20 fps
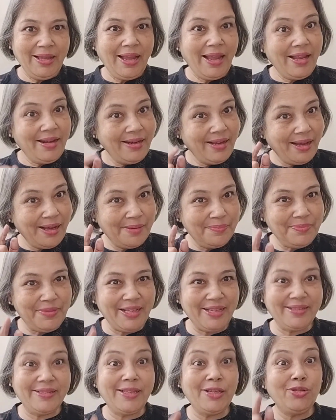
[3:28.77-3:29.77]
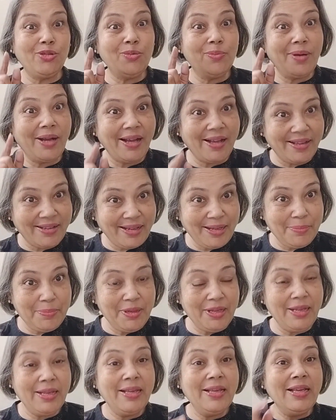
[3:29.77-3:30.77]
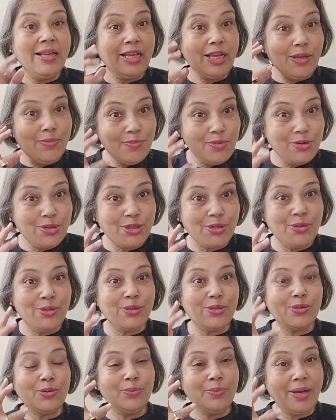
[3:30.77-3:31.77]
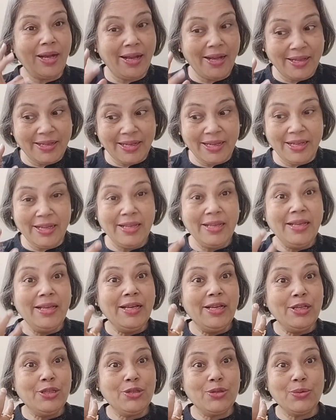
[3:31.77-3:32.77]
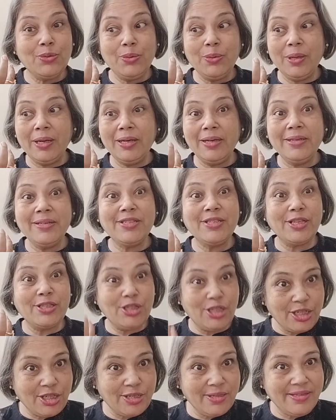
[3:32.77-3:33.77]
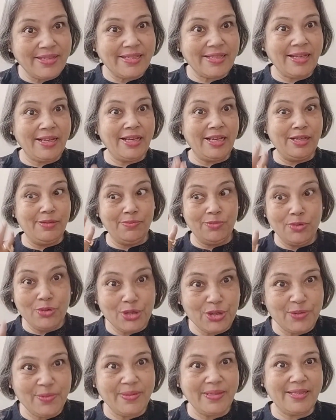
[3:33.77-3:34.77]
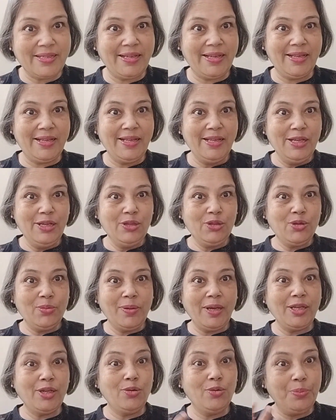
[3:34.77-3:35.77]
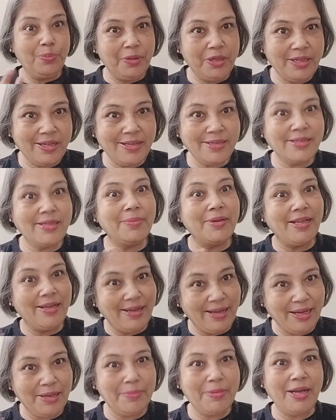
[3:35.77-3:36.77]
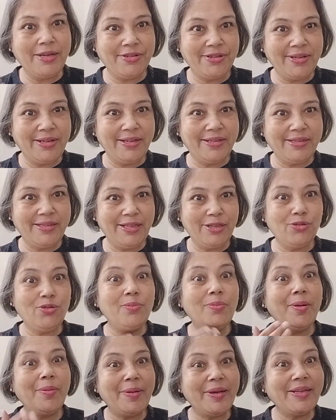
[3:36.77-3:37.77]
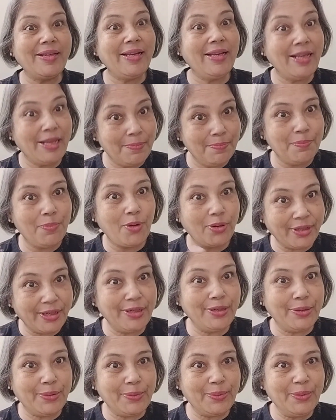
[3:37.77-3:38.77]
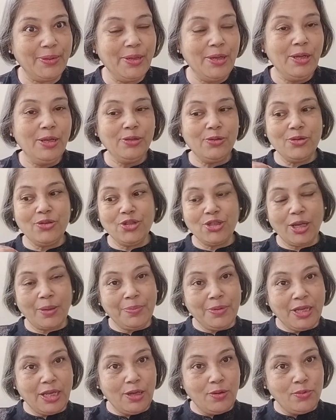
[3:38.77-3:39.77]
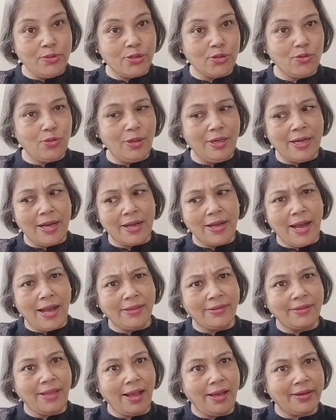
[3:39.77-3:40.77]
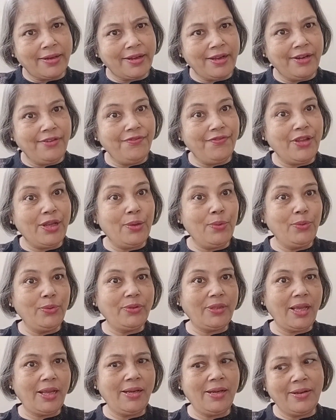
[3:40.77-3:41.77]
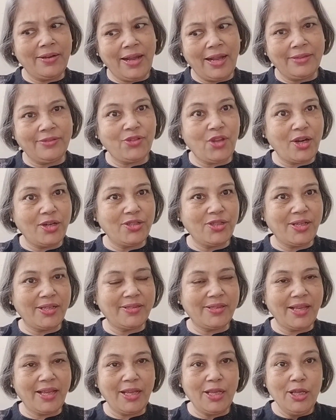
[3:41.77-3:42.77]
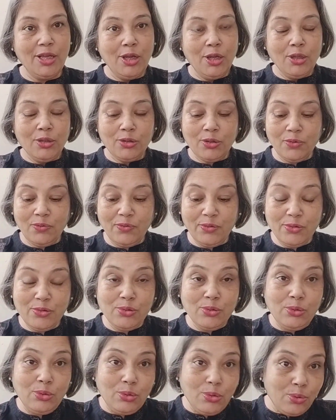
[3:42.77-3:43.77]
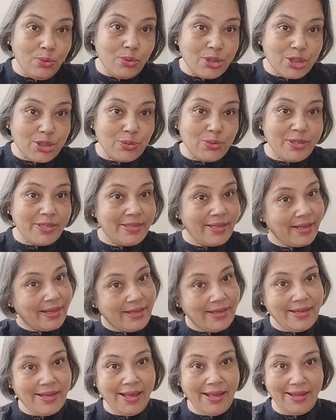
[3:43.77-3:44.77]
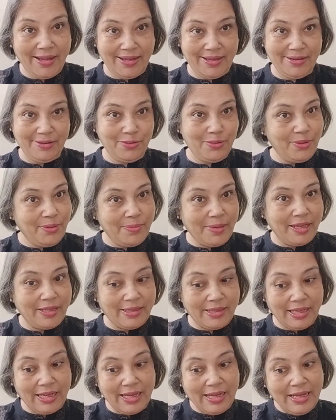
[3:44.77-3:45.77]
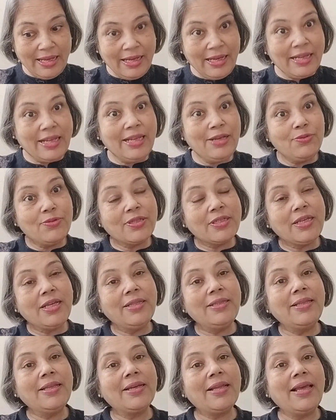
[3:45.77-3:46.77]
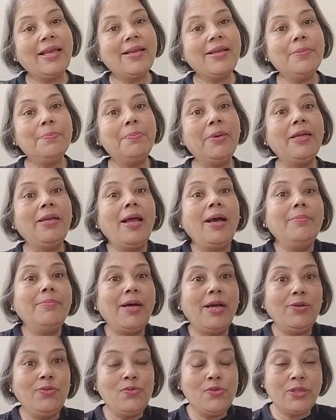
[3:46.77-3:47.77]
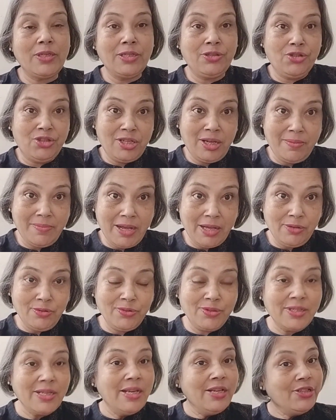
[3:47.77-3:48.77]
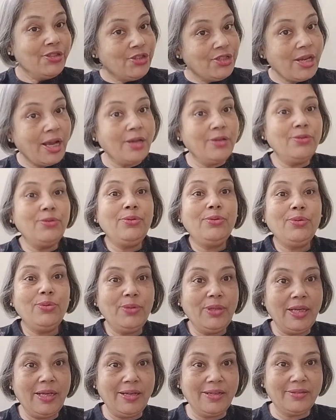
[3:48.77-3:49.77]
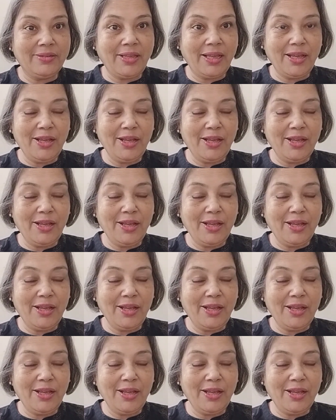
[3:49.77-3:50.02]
एंड हम देखते तुम्हारी भी इमोशंस तुम्हारे जो सजेशंस हैं इमोशंस हैं तुम्हारे ओपिनियंस हमारे लिए मैटर करते हैं तुम हमारे लिए इम्पॉर्टेंट हो तो जब ये उसको लगातार कन्वे होता है लगातार जाता है तो वो दोष उसने किया है कोई बात नहीं लेकिन उसके अंदर का एक भला मानुस अच्छा मानुस जागरूक होने लगता